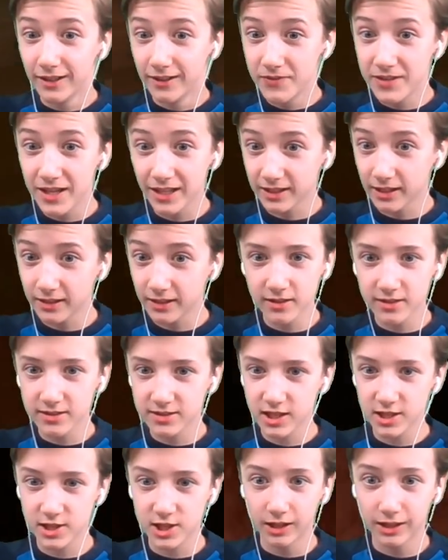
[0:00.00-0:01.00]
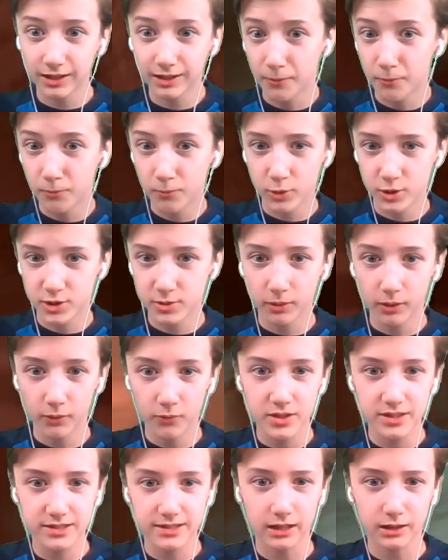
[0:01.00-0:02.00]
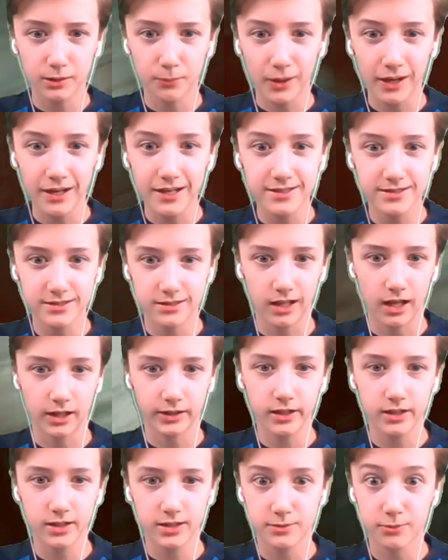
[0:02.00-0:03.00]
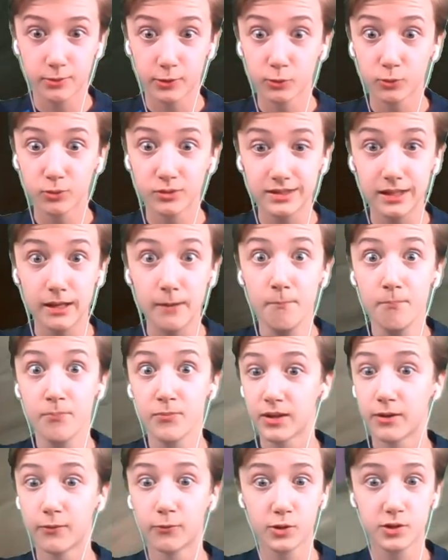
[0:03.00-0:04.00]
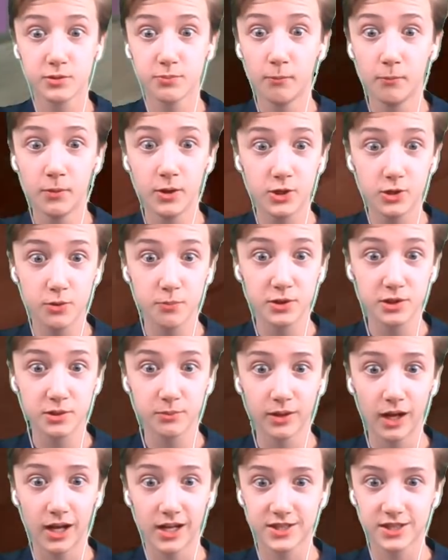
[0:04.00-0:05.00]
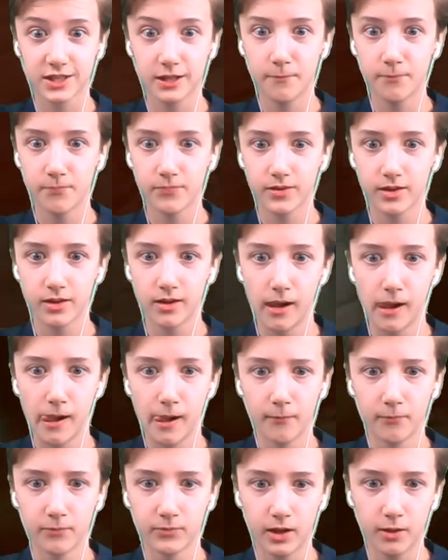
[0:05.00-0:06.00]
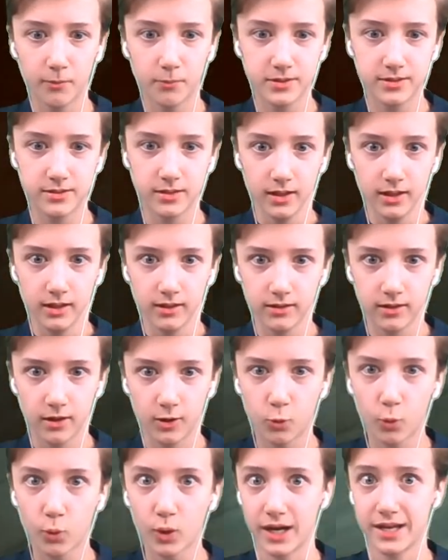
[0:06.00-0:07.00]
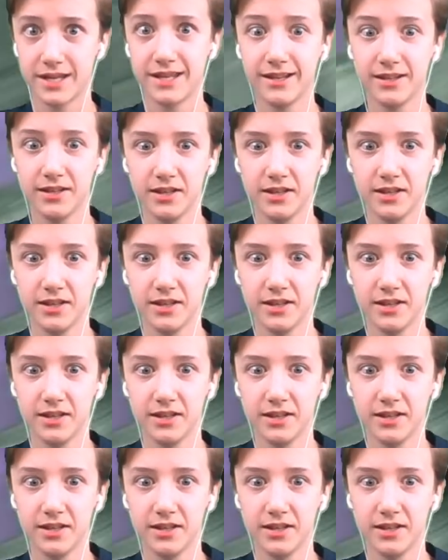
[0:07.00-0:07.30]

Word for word: Нет, она нас зажала там, можно было вниз как-то пролезть. Ладно, я развернулся, и вроде бы мы еще бежим дальше. Надо быть аккуратнее